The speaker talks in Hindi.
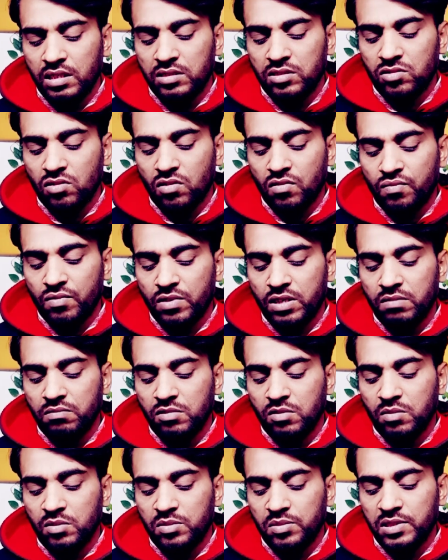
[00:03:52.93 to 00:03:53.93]
सॉफ्टवेयर
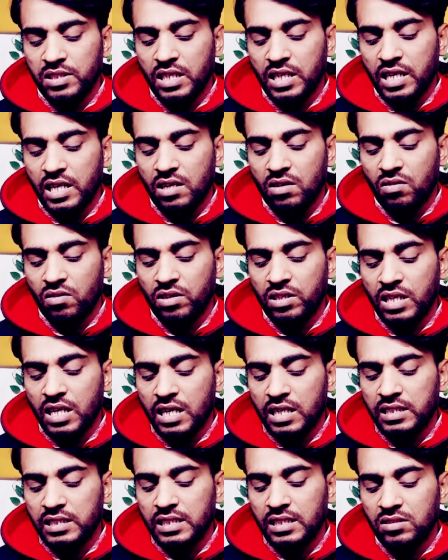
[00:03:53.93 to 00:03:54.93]
इन्फॉर्मेशन में जाना है और यहाँ
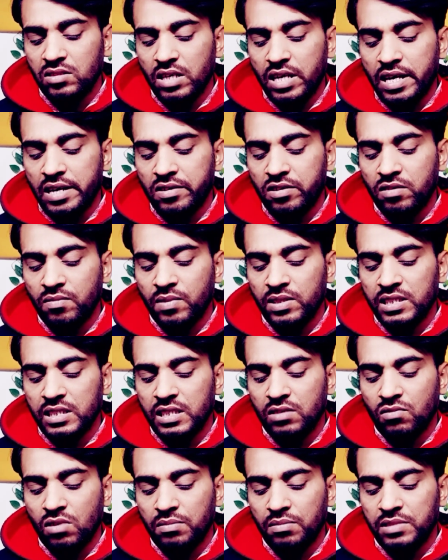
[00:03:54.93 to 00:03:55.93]
का इसका जो एंड्रॉयड वर्जन
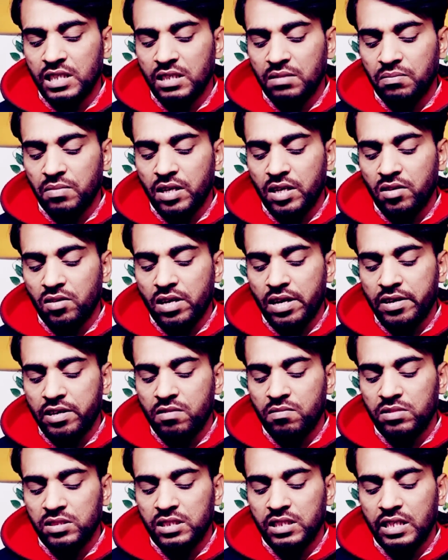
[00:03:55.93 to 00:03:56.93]
है वो आप देख पा रहे हो एंड्रॉयड
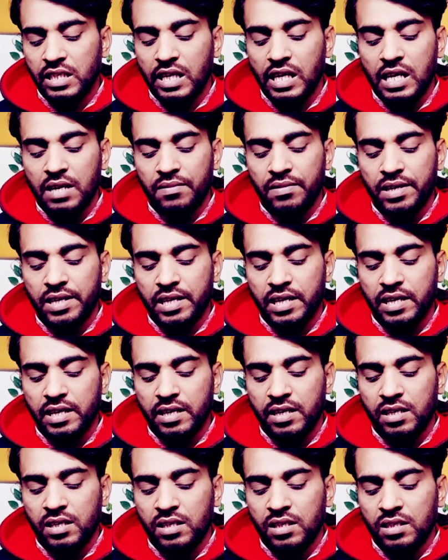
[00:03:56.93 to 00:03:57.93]
वर्जन इलेवन है
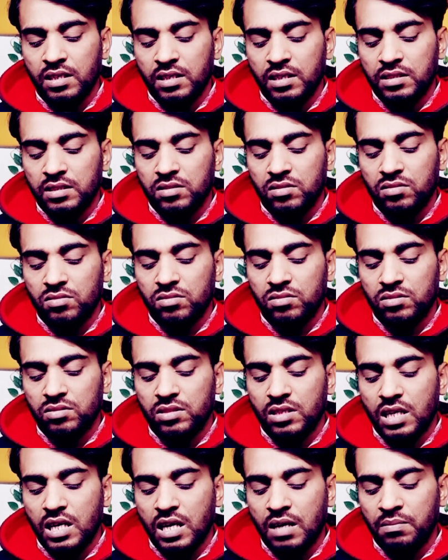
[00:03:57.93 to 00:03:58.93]
तो
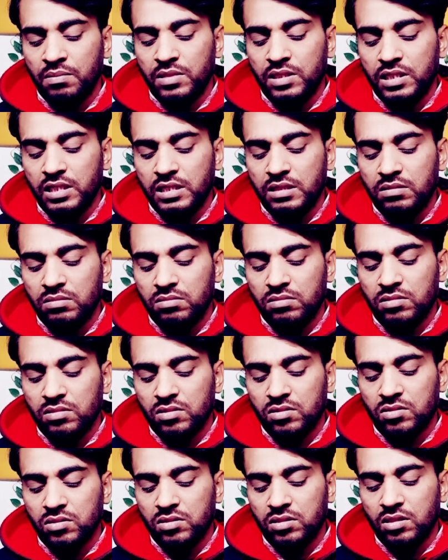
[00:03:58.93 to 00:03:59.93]
अब इस
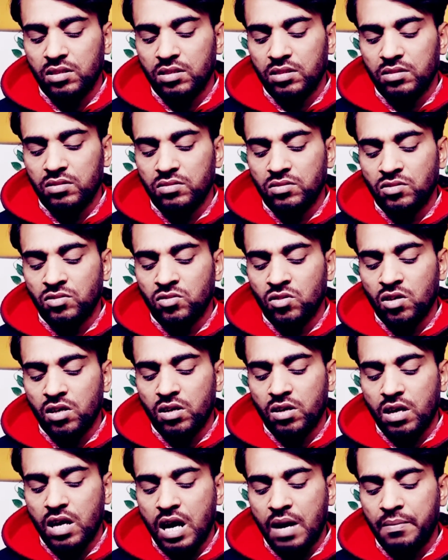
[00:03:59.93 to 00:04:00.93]
जो
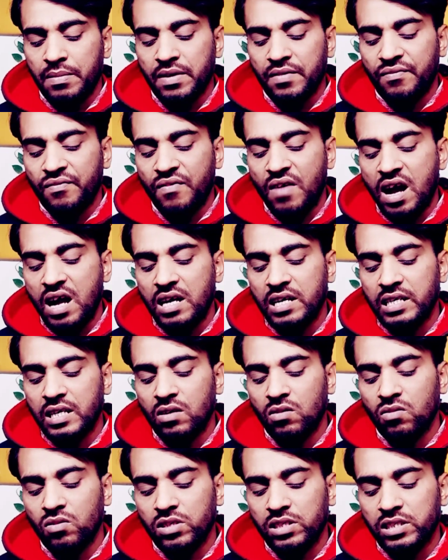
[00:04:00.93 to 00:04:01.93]
हमने फाइल
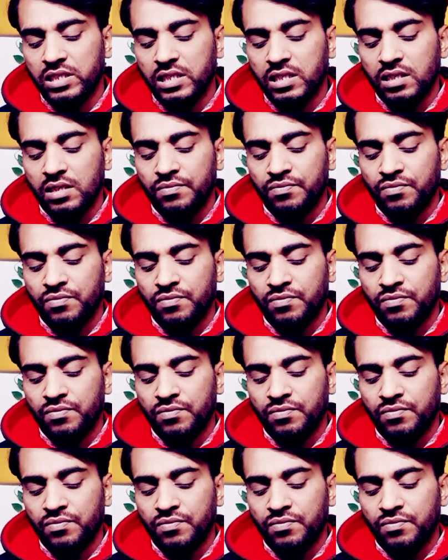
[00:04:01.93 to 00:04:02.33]
डाउनलोड किए